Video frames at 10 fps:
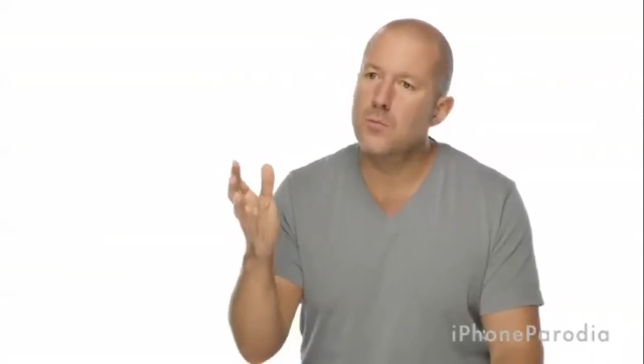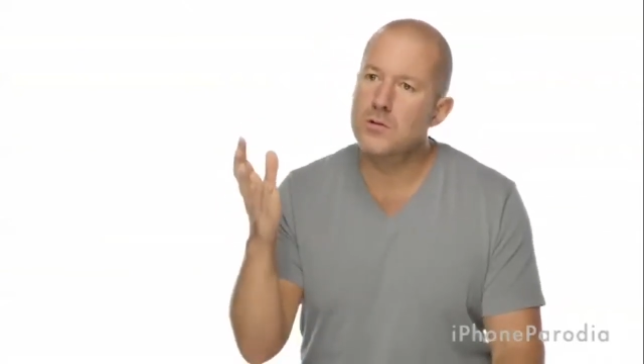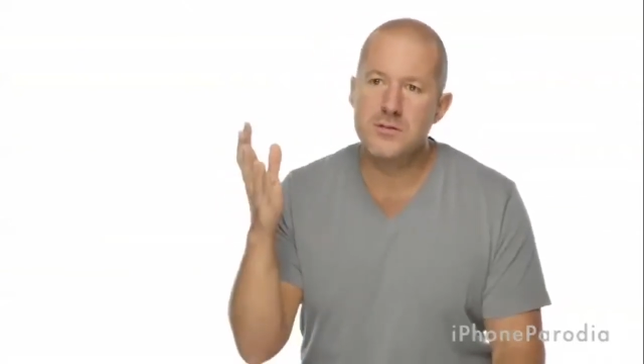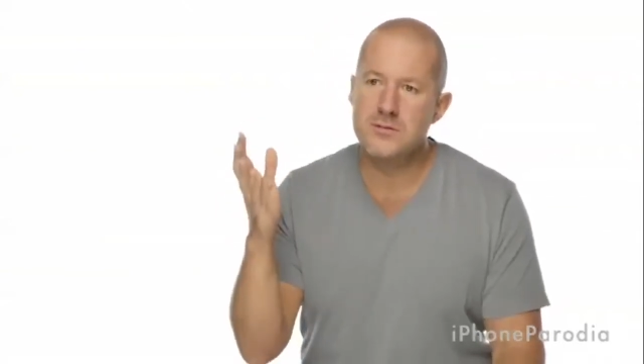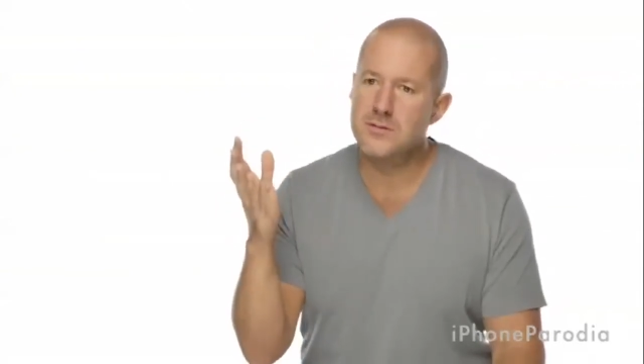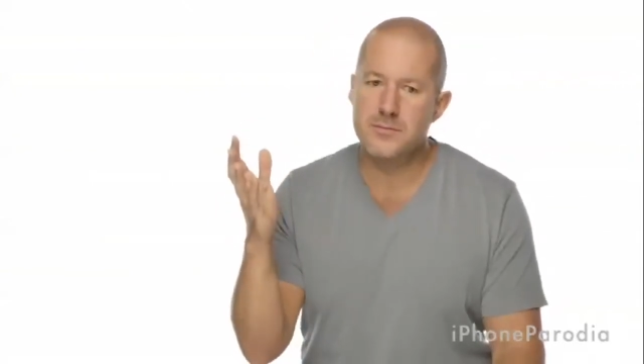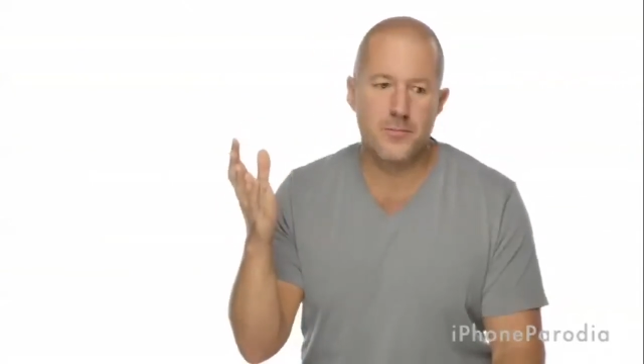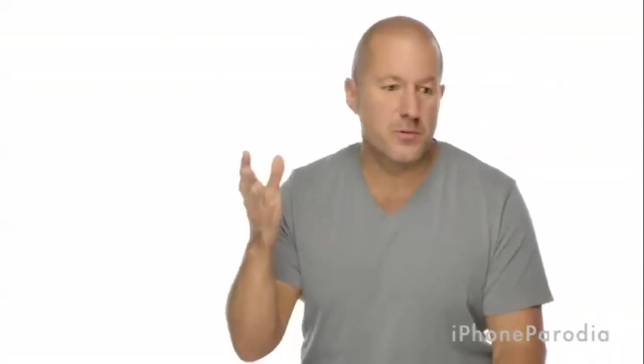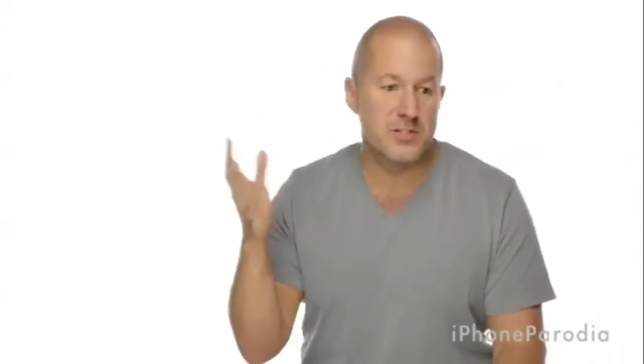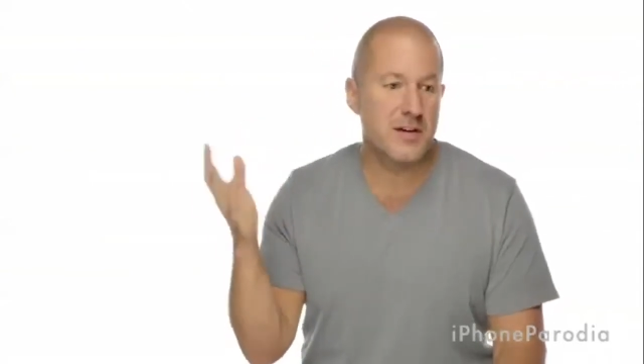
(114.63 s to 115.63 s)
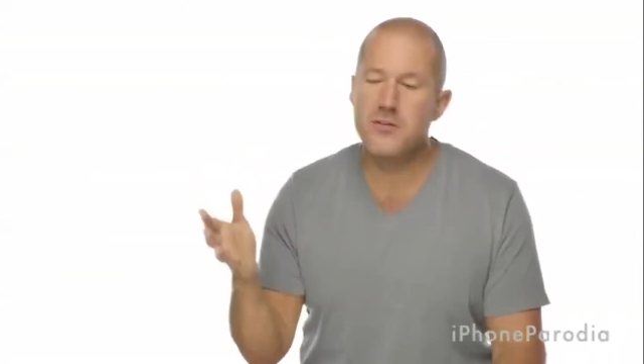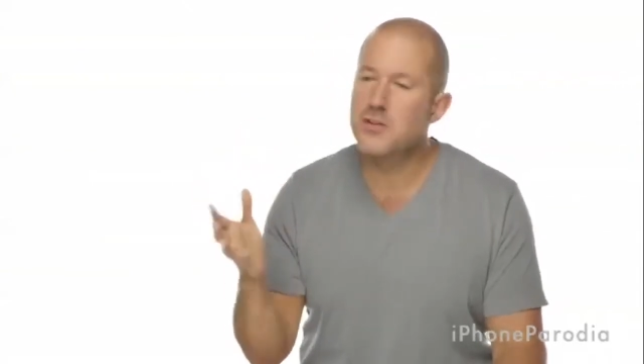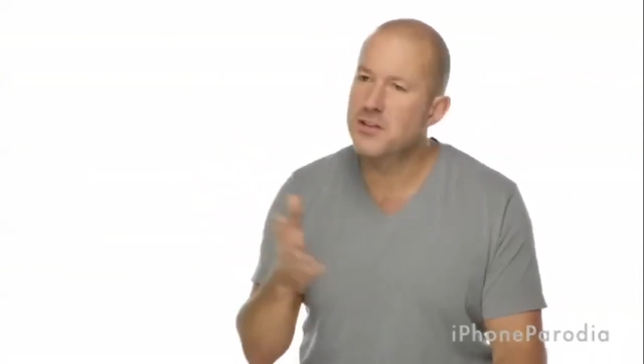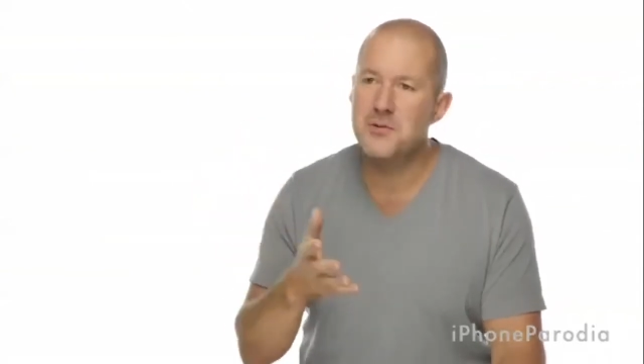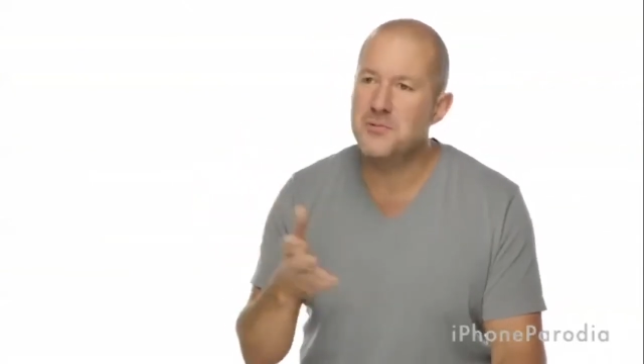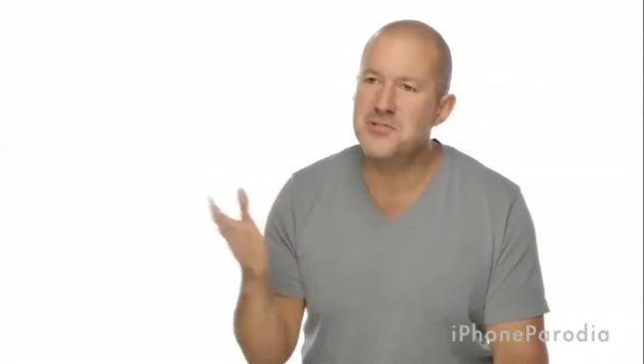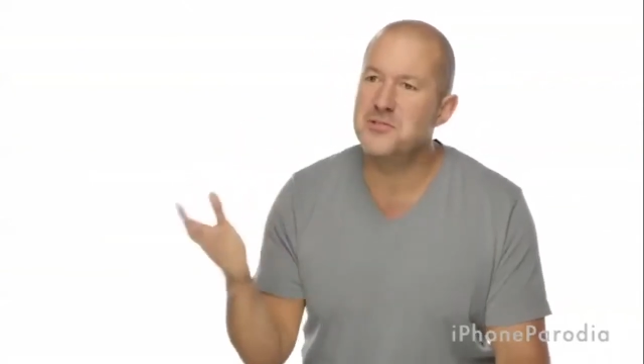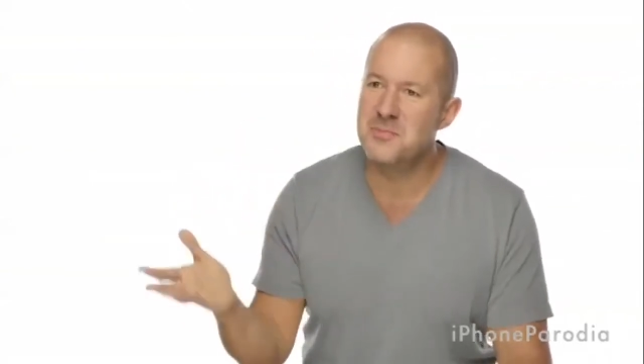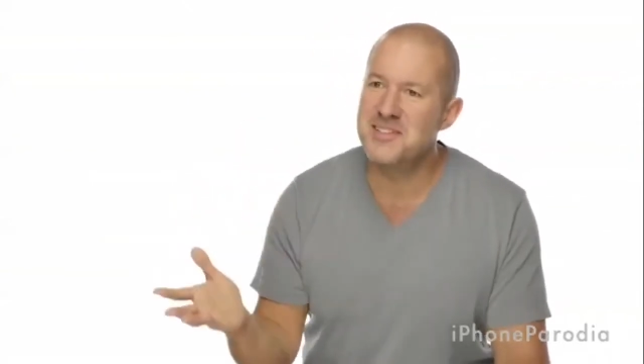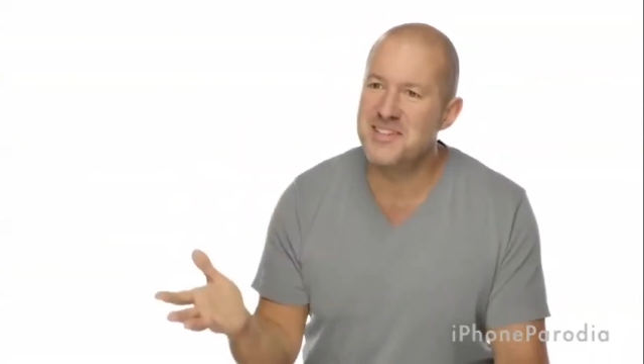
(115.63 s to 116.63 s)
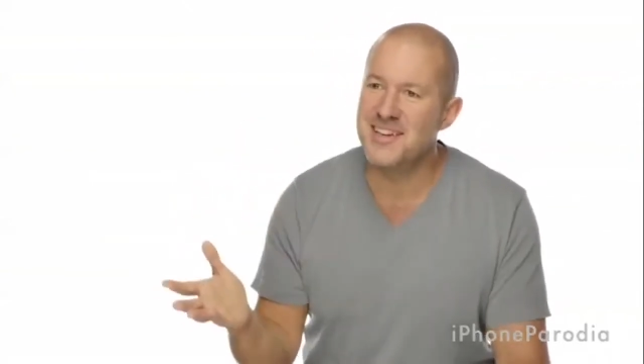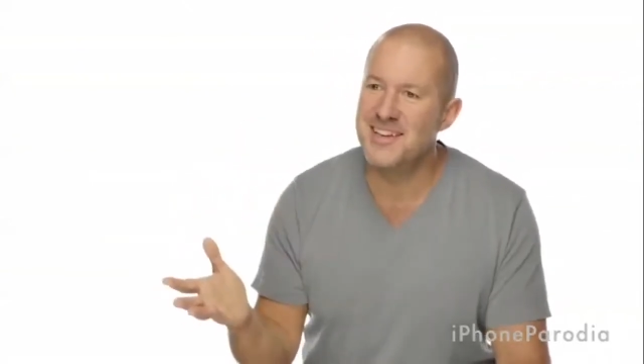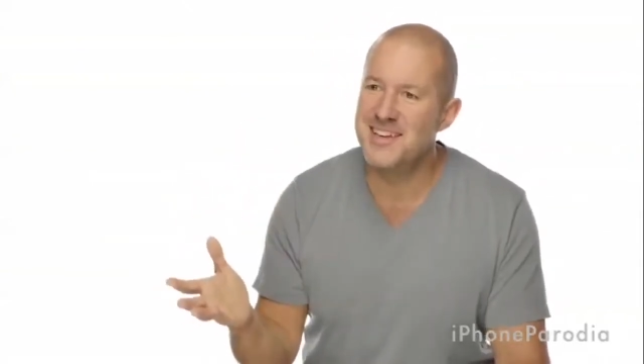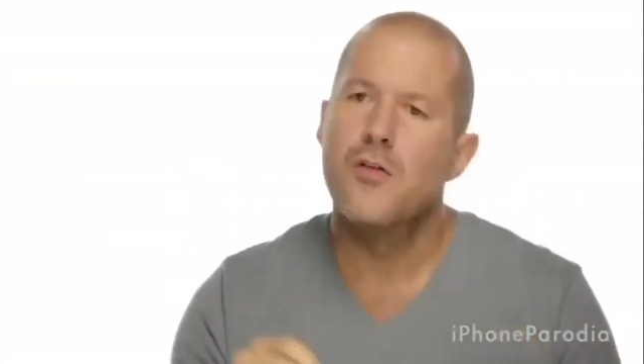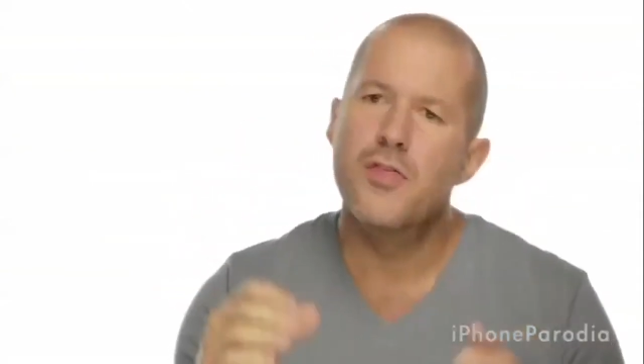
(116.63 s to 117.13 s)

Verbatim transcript: sono, sono le cose microscopiche.